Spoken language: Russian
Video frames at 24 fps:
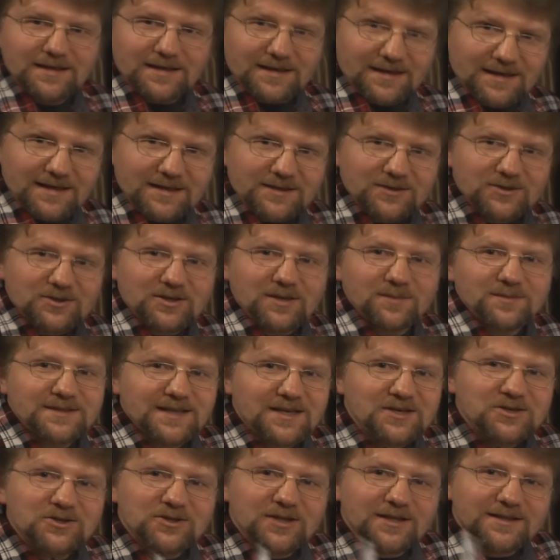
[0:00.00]
рядышком,
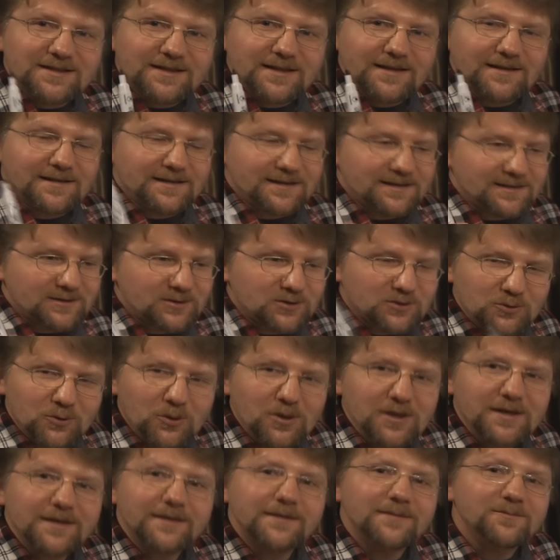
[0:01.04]
значит это
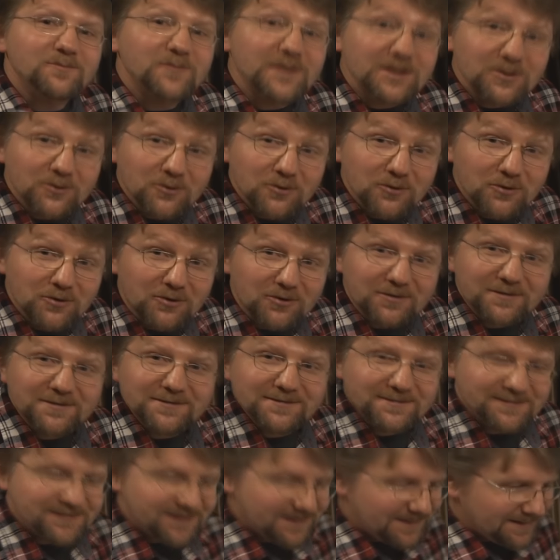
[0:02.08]
соль минор
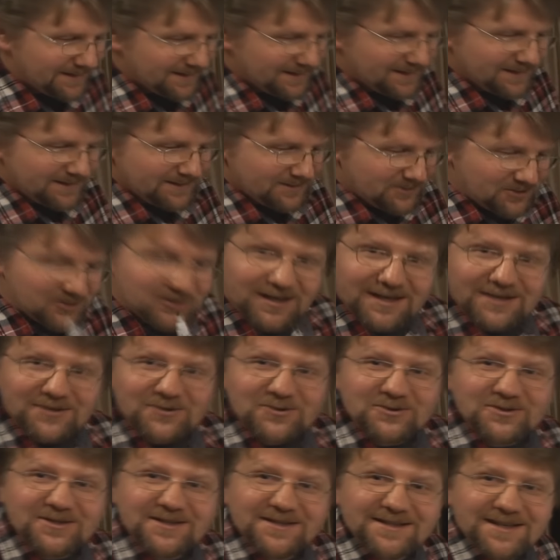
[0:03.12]
не
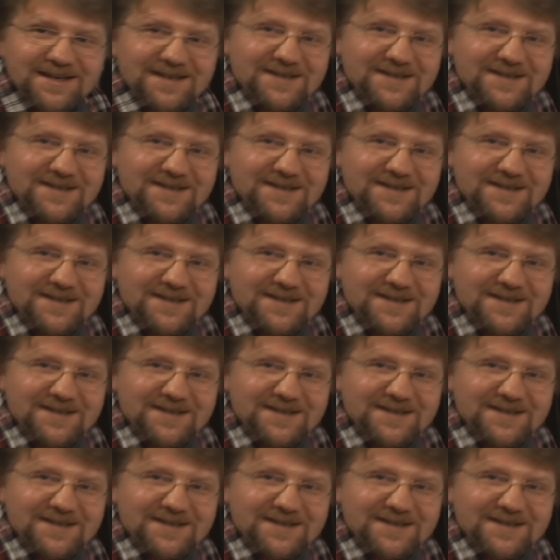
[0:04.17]
радуйтесь